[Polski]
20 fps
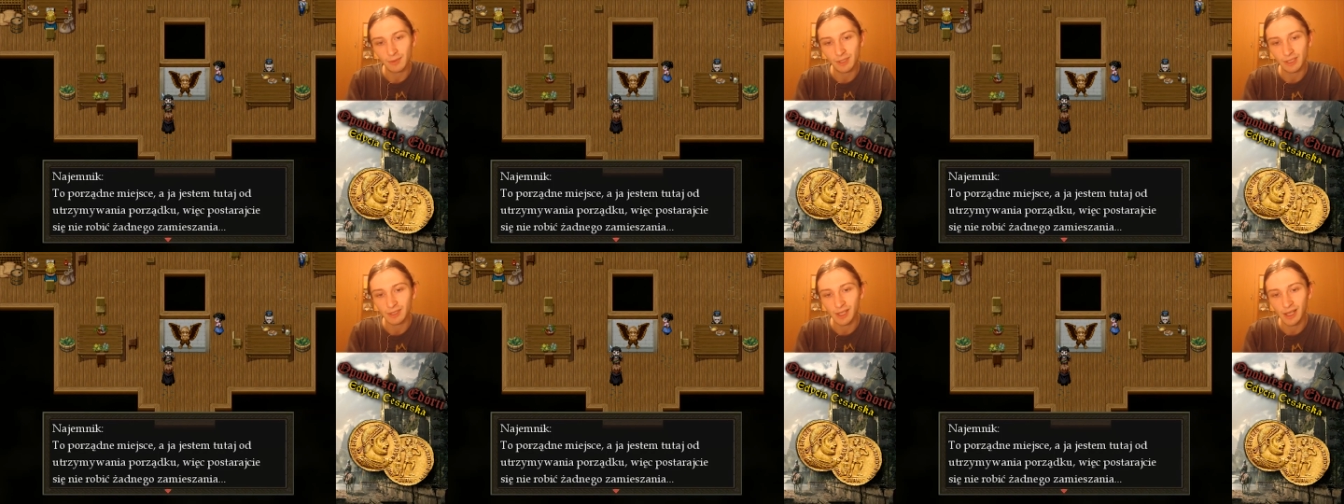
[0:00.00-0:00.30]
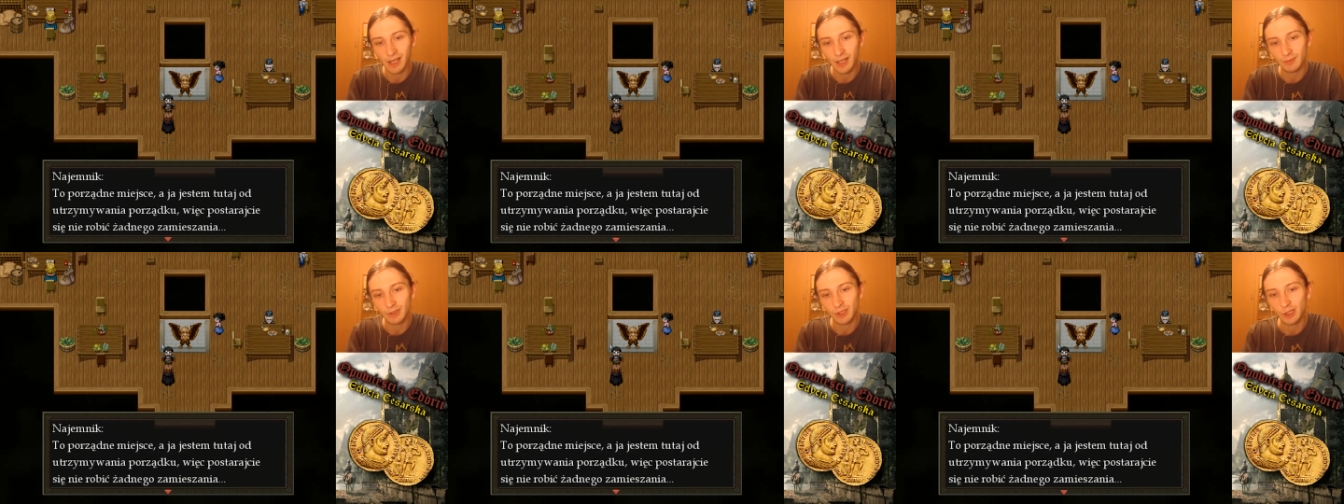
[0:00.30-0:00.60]

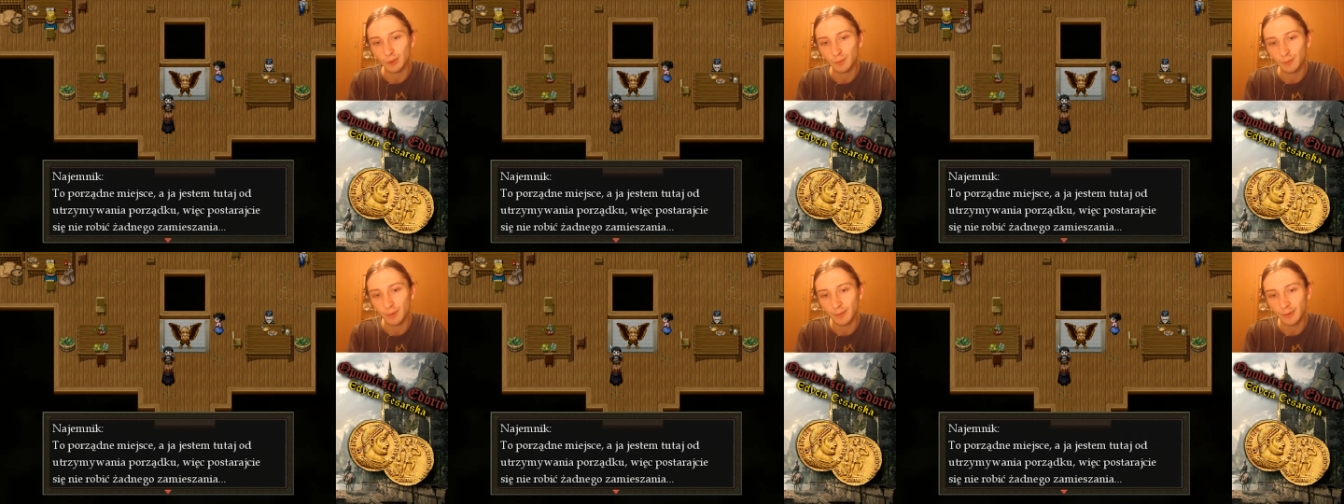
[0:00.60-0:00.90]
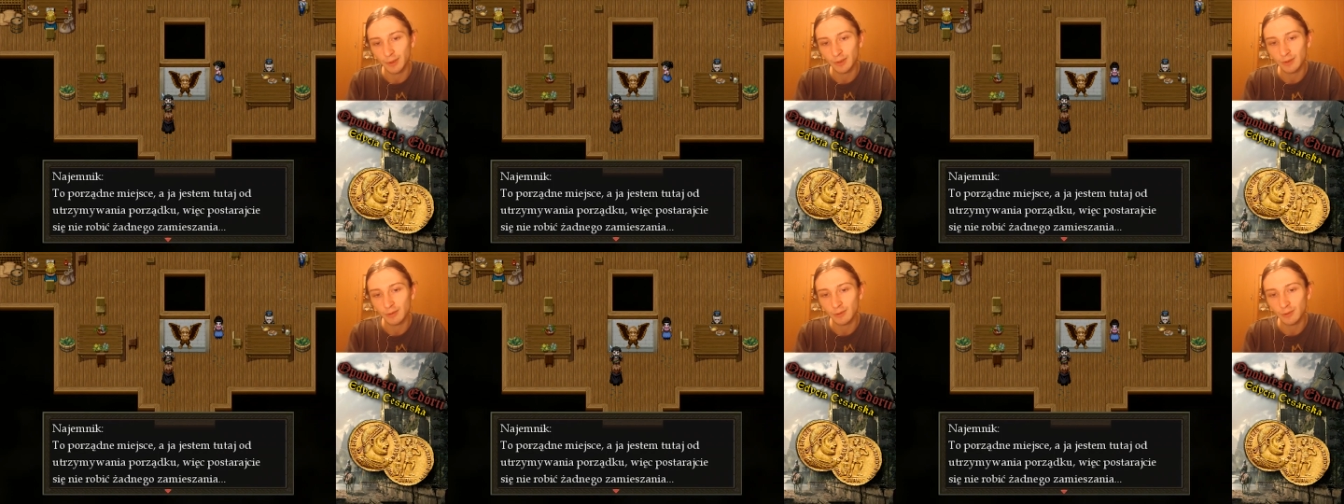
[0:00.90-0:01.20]
myślałem, że to po
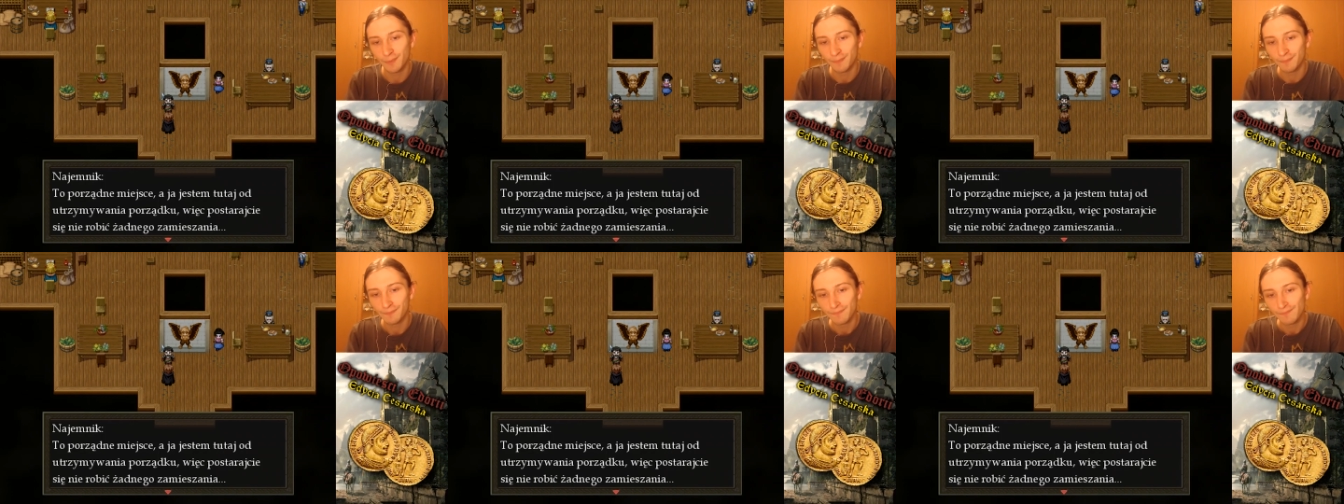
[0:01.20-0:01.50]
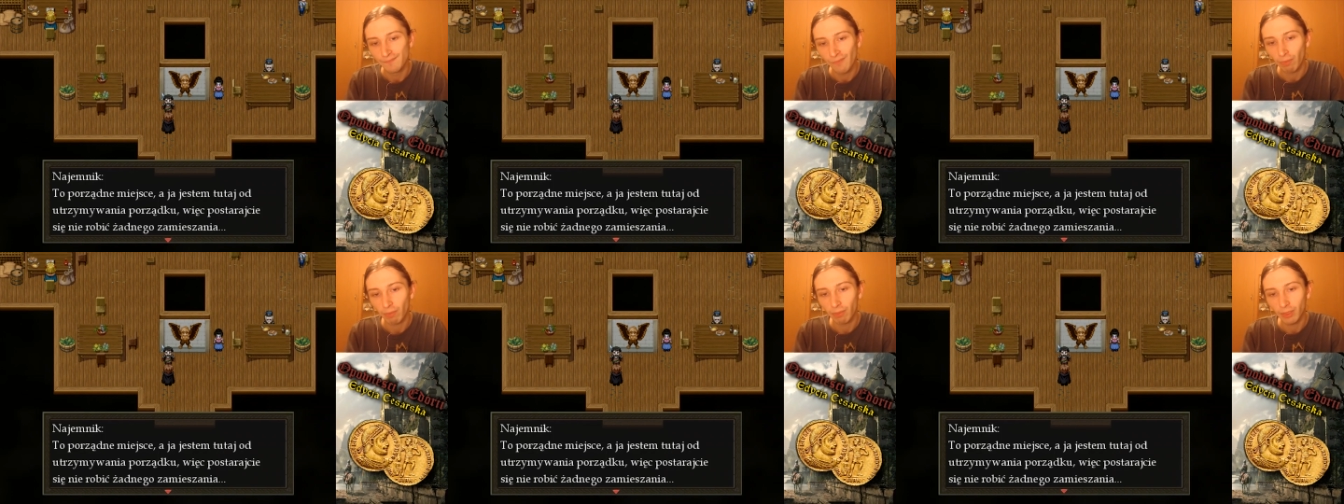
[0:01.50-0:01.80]
prostu
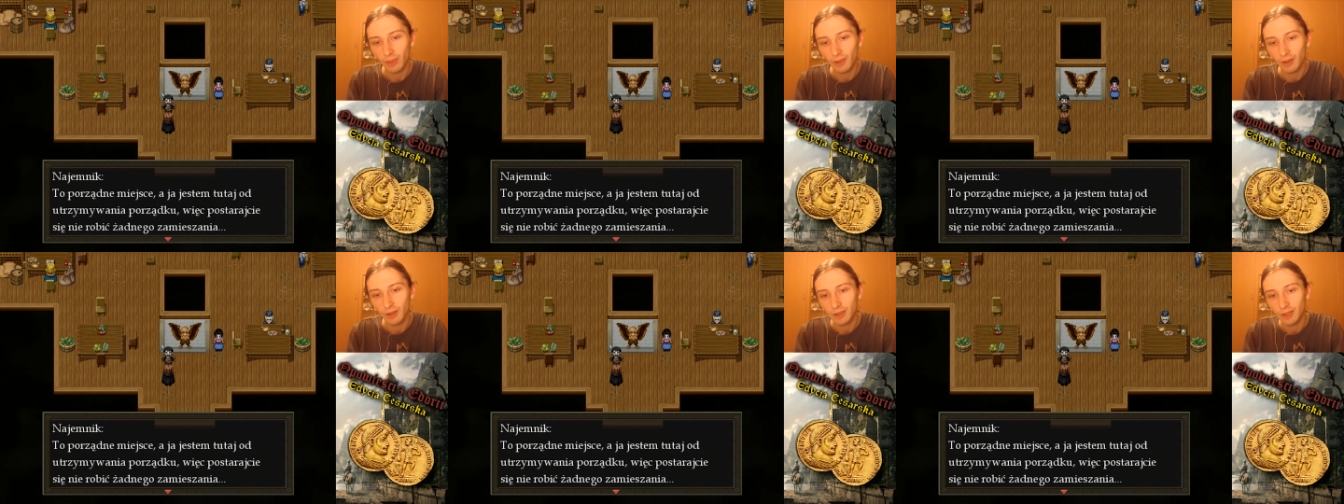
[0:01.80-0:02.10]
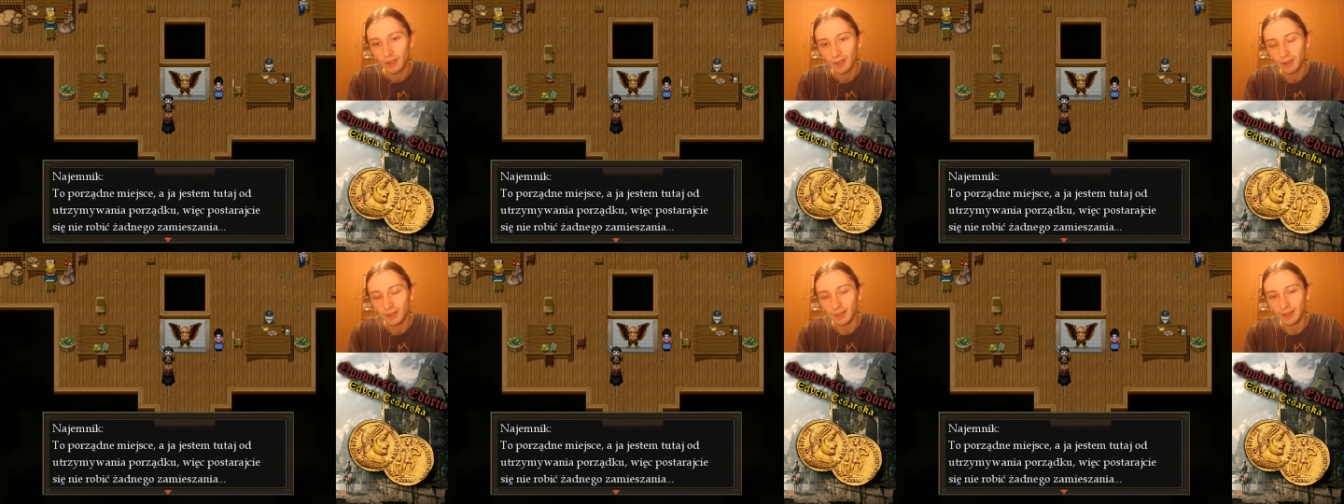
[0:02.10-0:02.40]

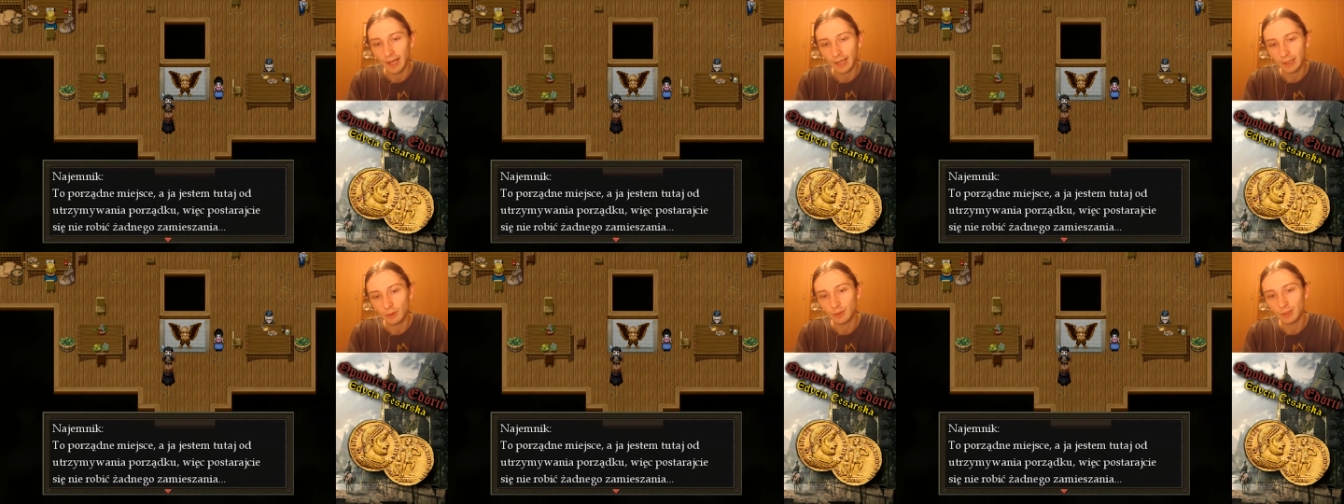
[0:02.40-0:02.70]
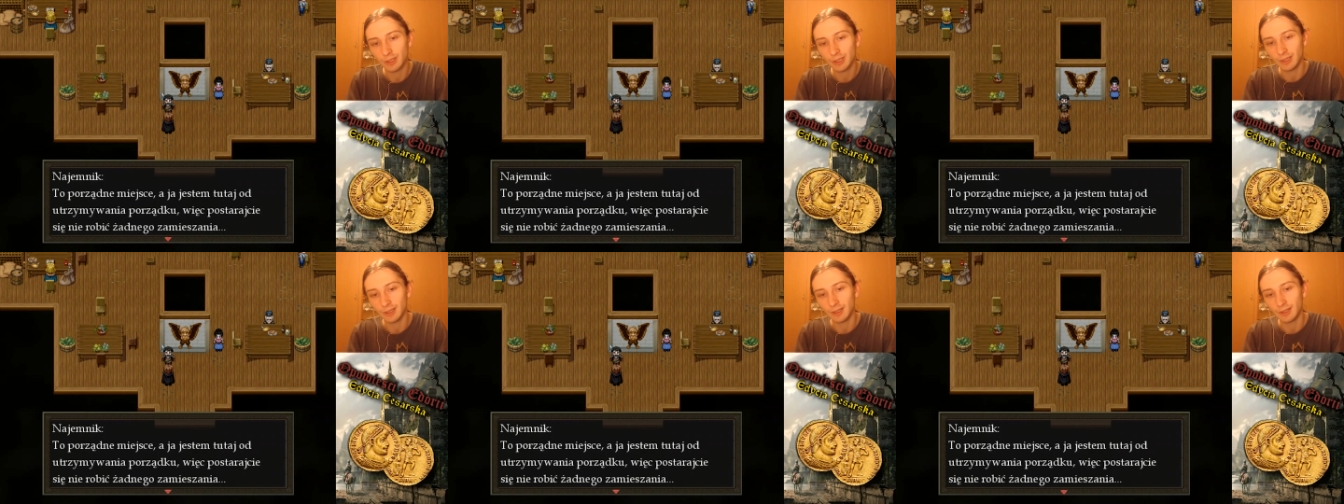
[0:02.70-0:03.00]

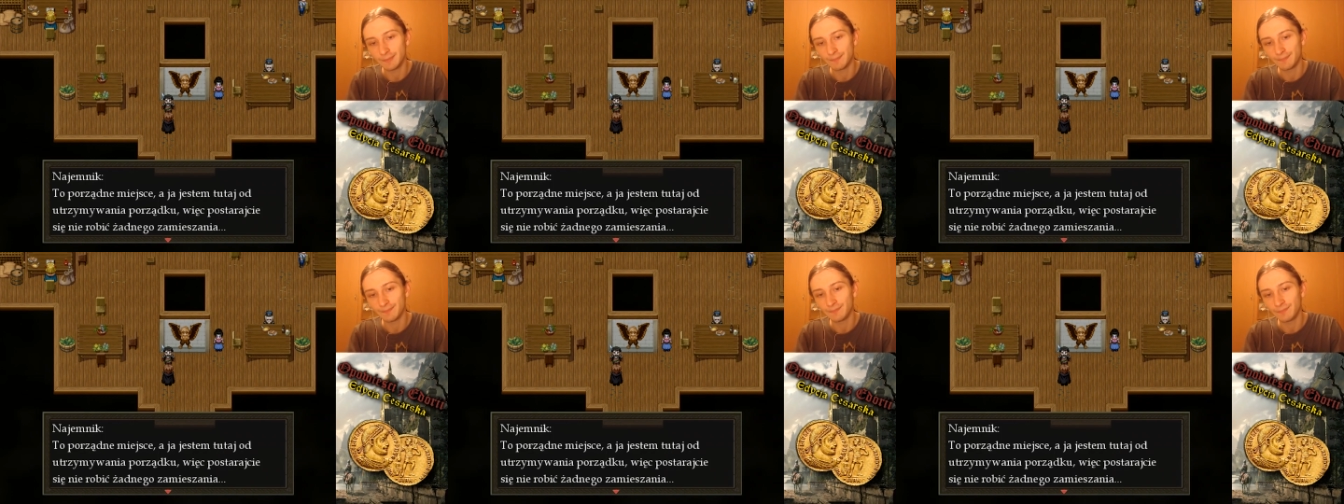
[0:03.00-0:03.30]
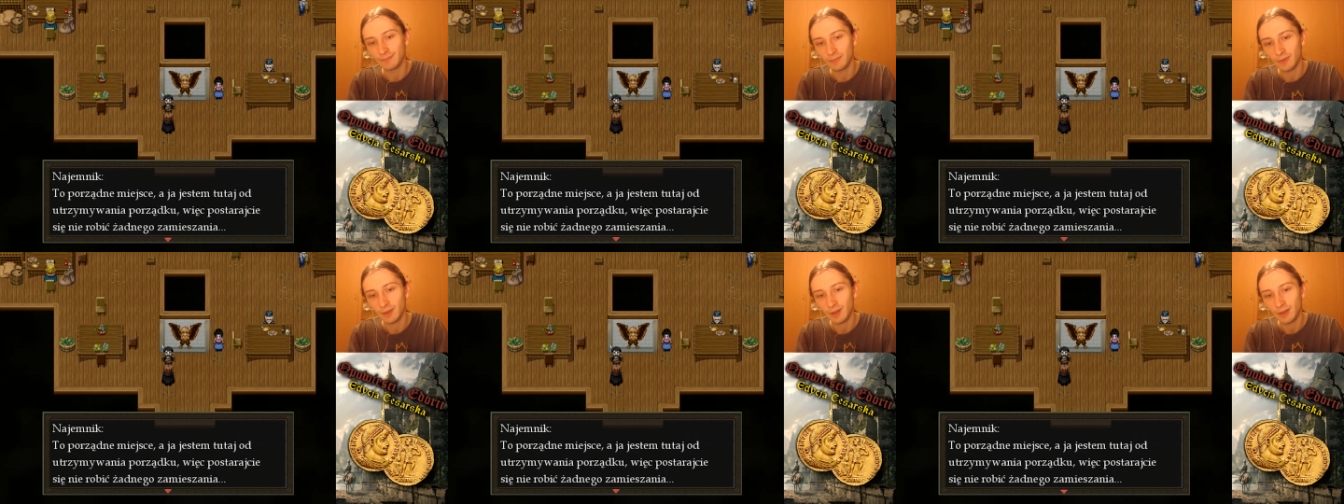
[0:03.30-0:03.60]
jakoś...
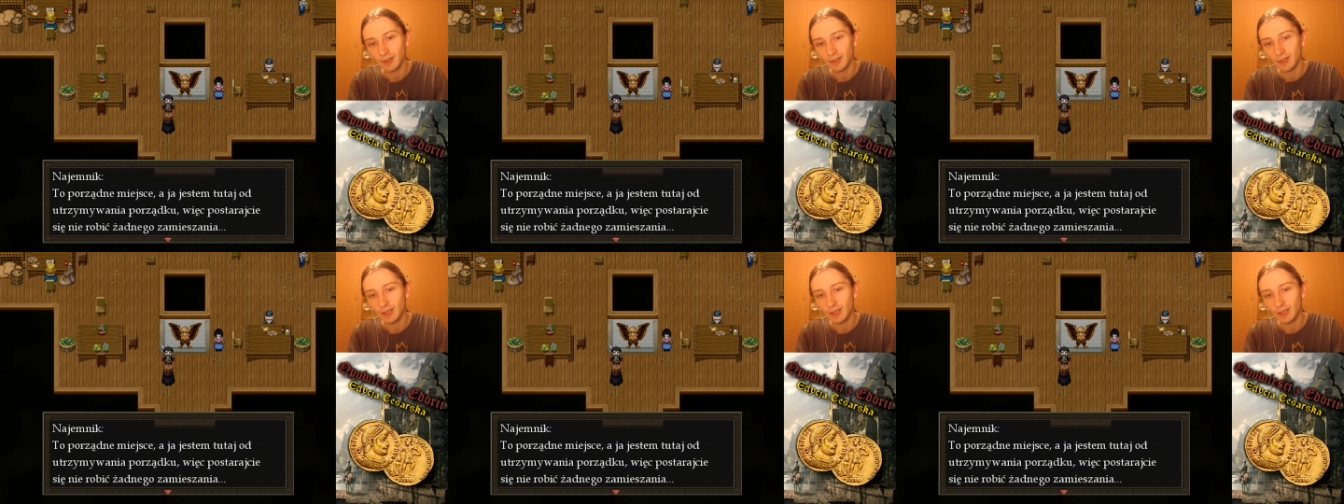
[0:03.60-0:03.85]
Ym